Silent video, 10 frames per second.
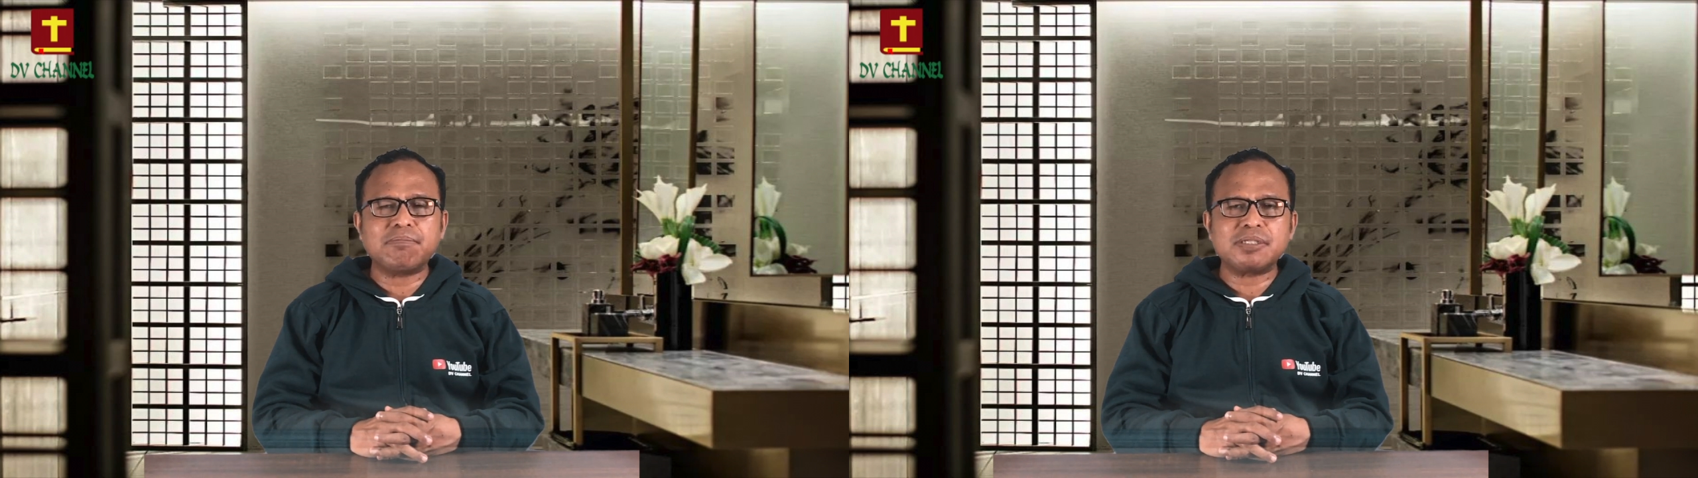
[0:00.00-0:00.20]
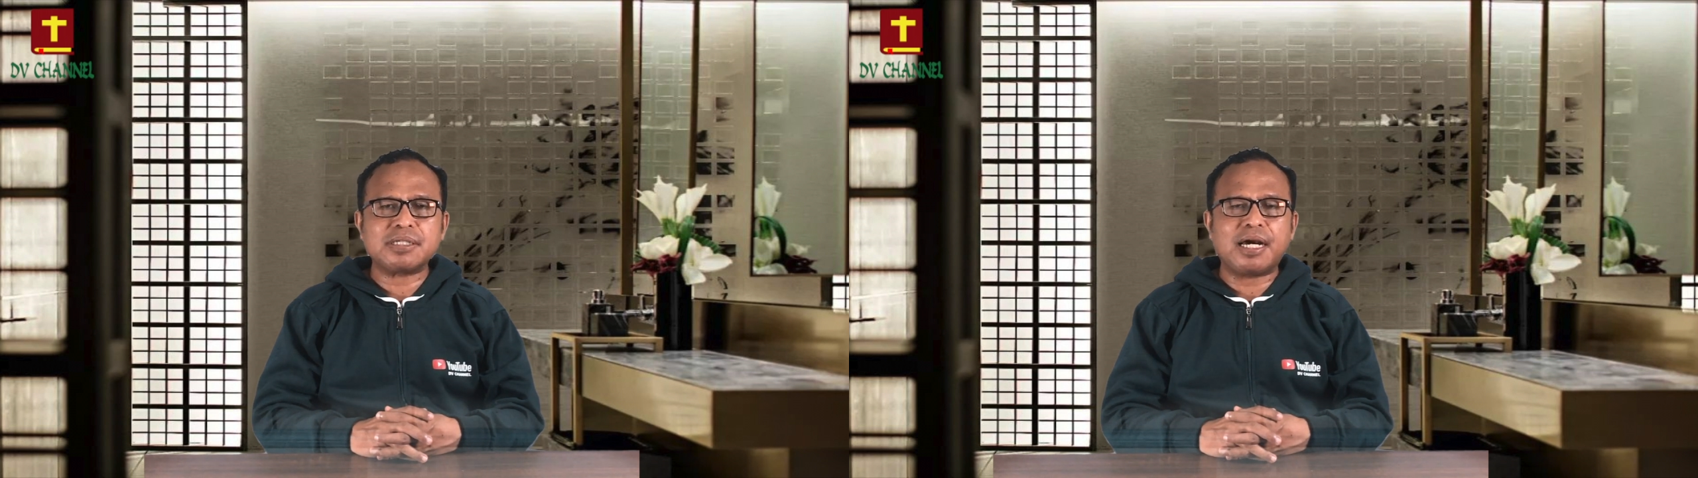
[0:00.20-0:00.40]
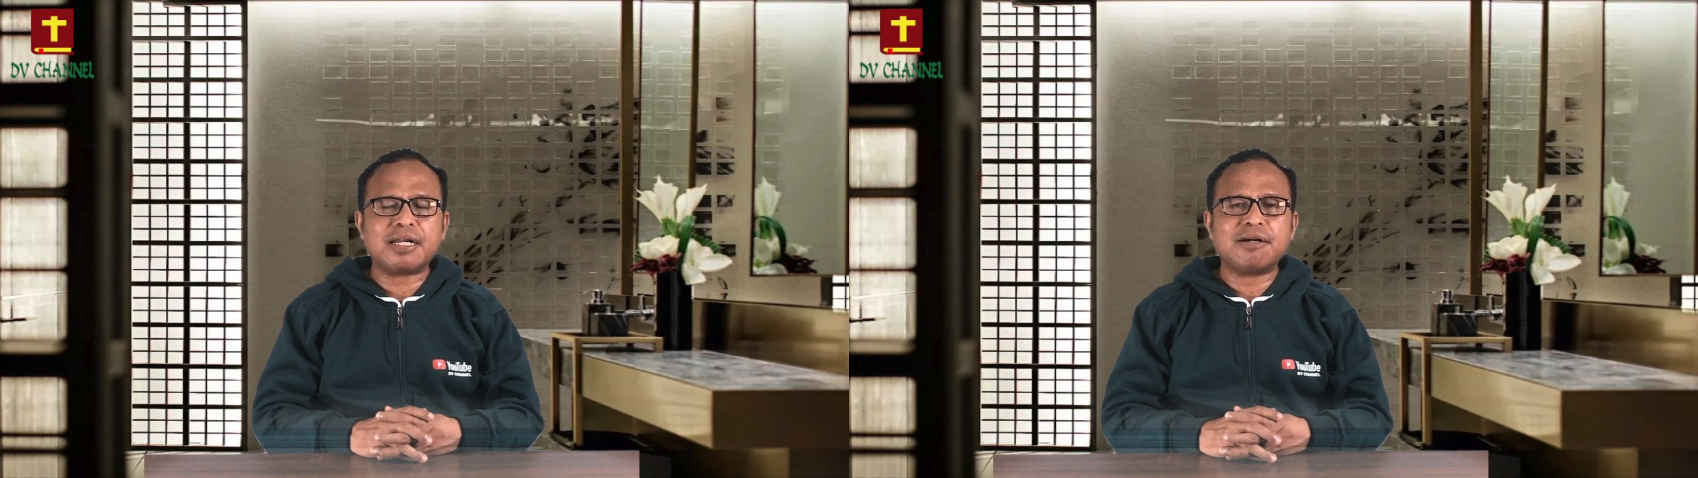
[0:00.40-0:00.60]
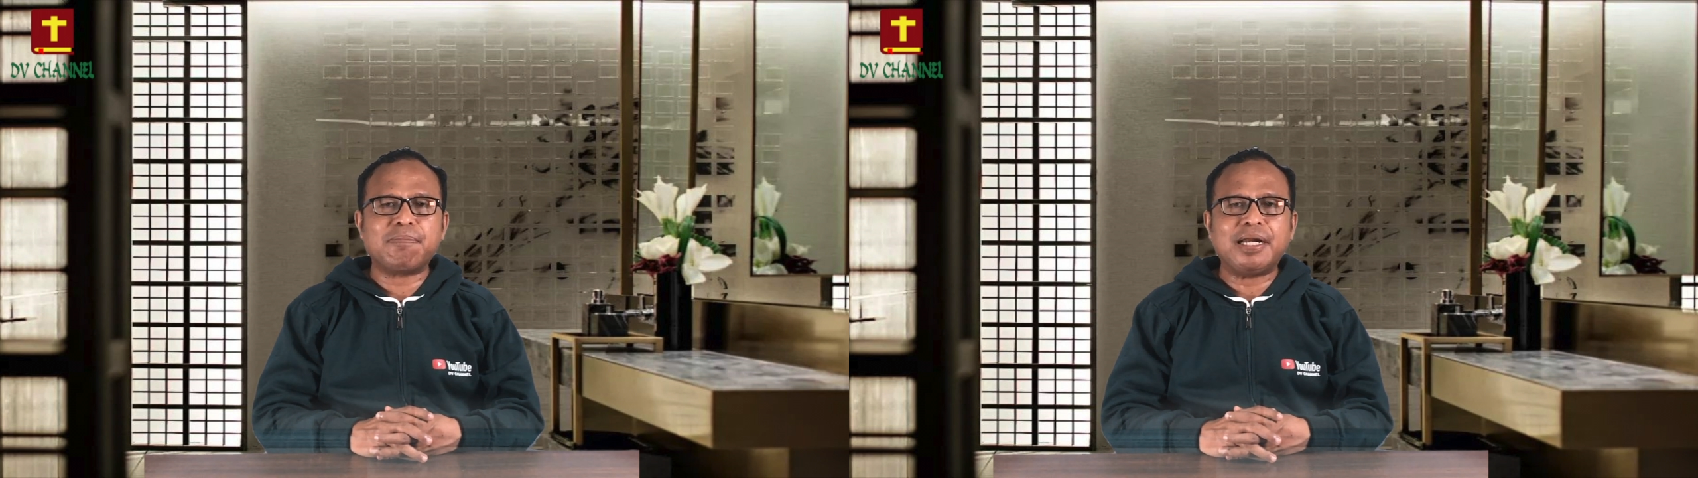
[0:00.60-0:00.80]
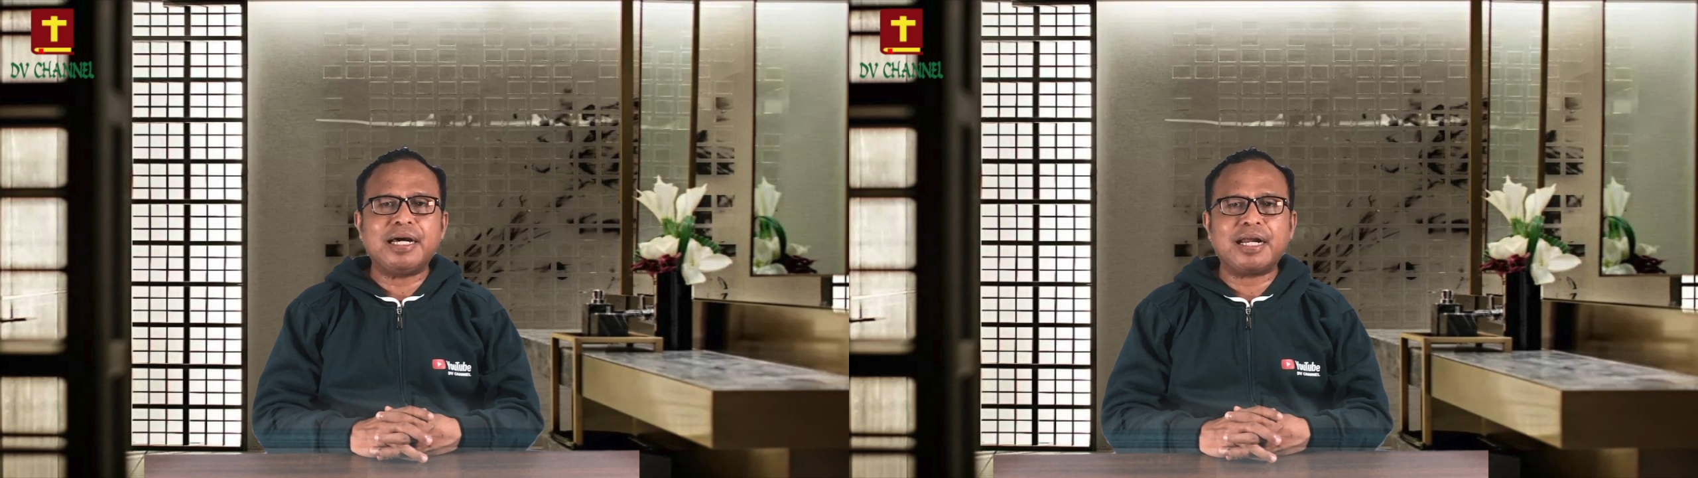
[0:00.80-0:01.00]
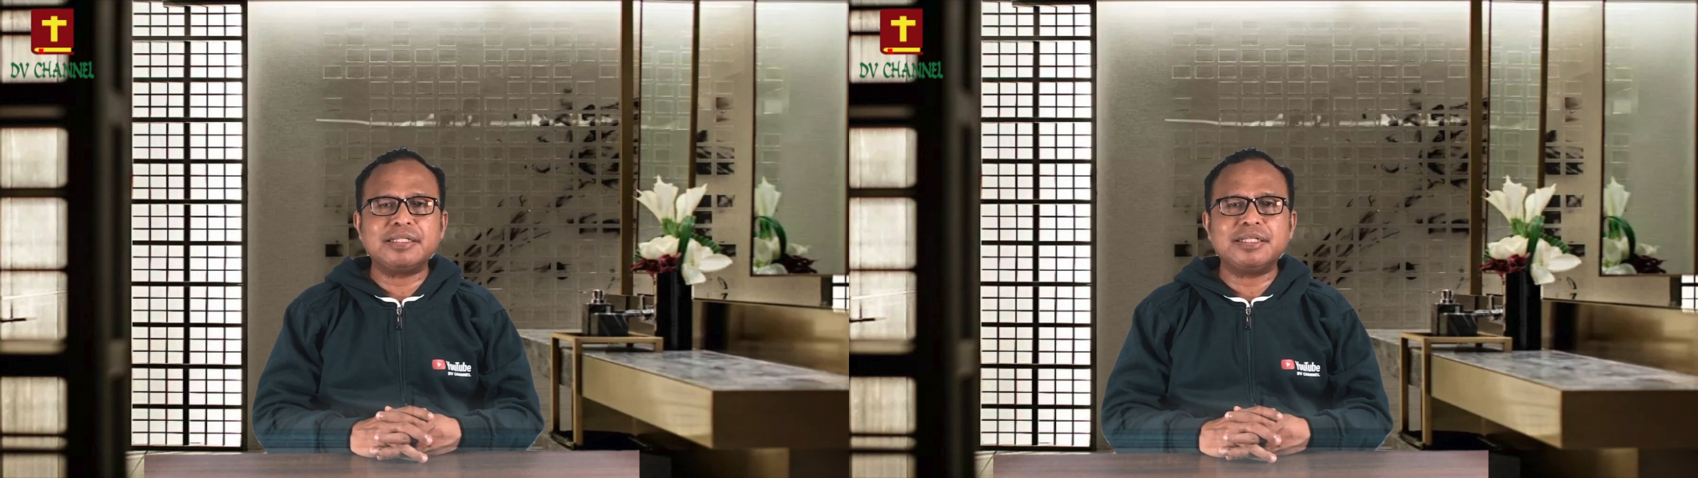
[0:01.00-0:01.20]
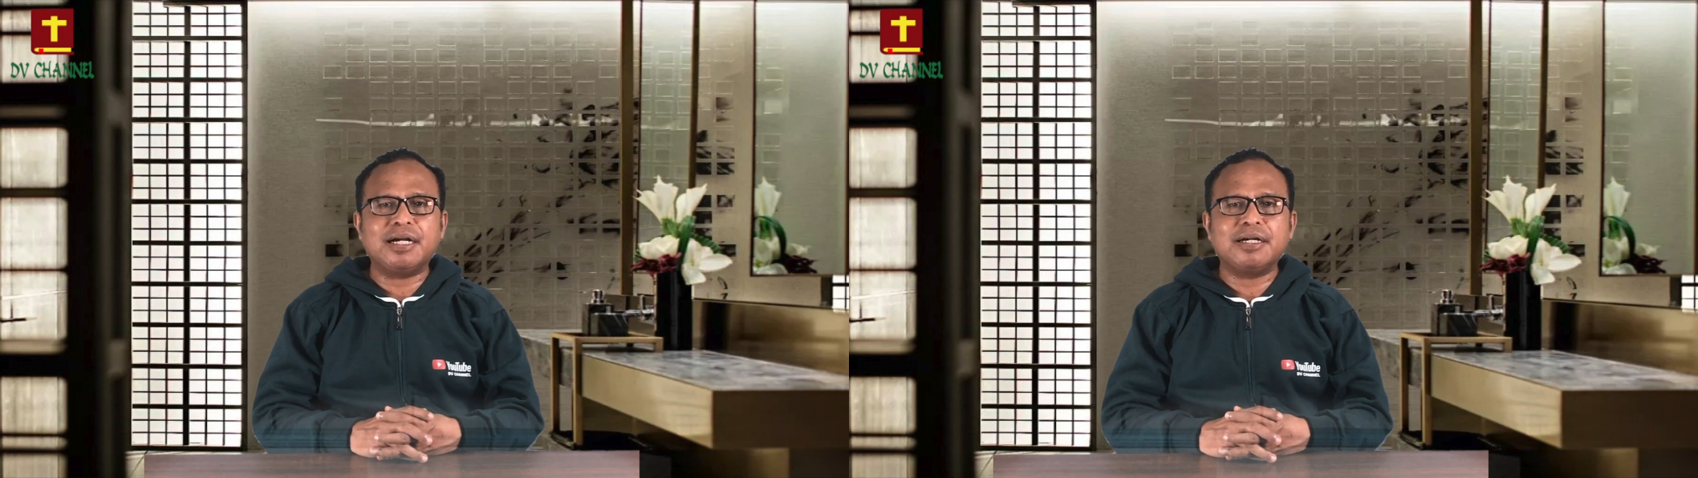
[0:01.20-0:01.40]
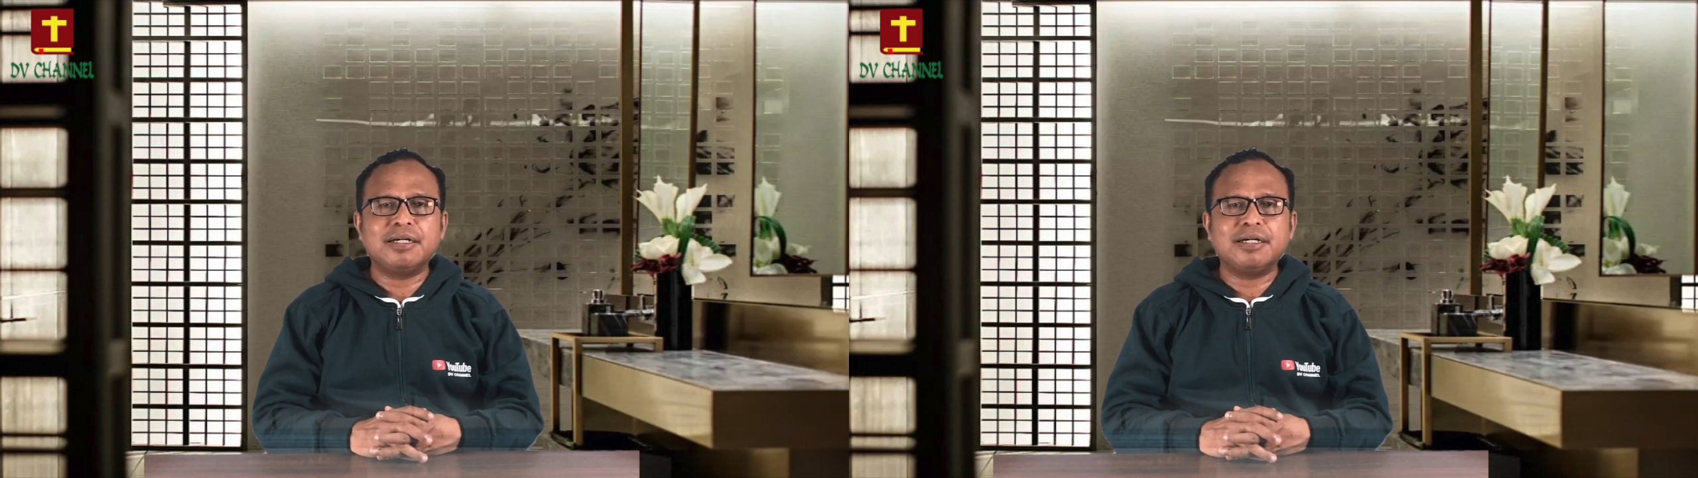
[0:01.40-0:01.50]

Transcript: besar kepada Raja.